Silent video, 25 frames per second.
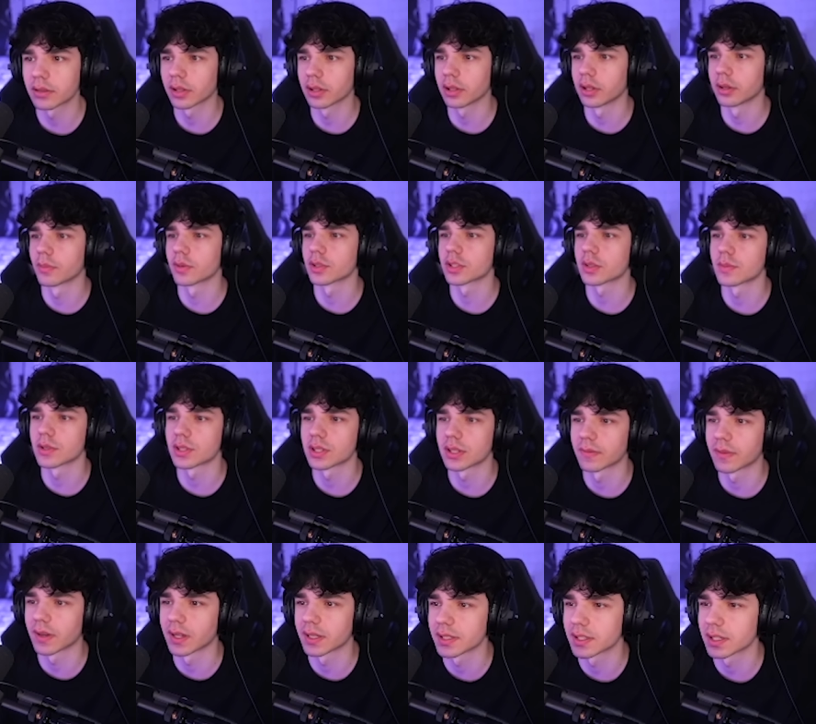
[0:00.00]
To ile on może mieć na
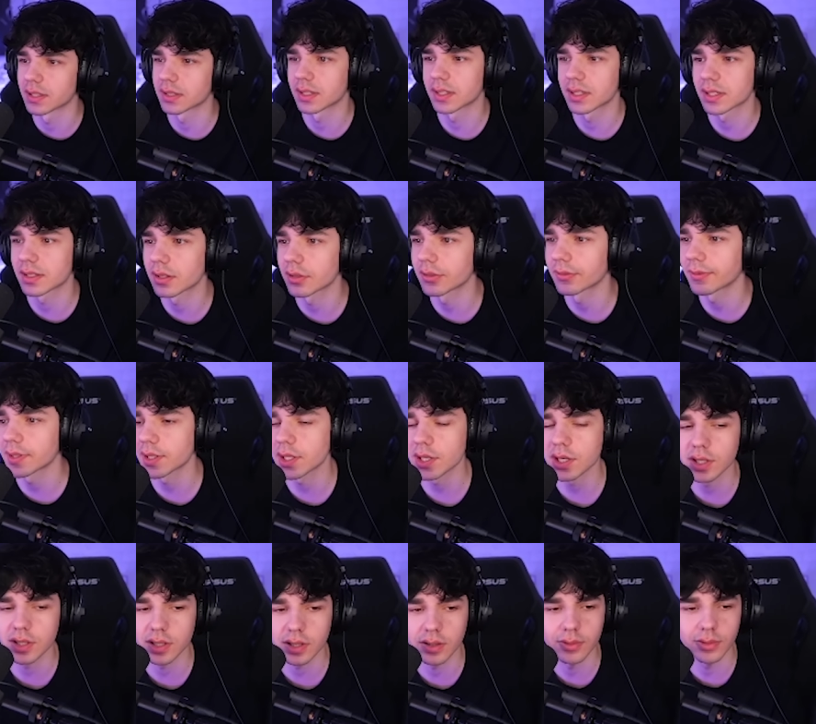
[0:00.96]
wadze? Ze
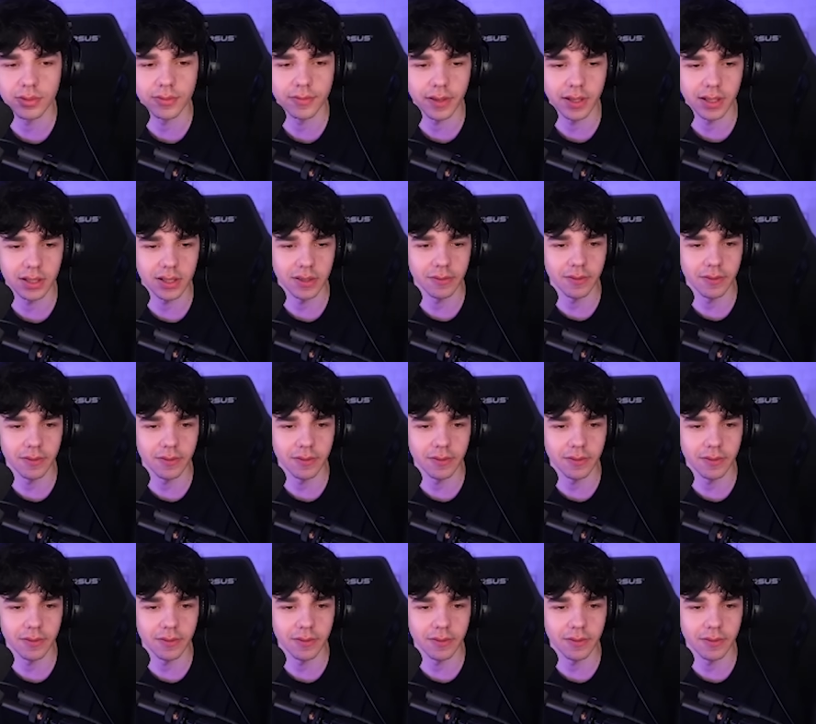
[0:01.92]
120 kurwa, jak nie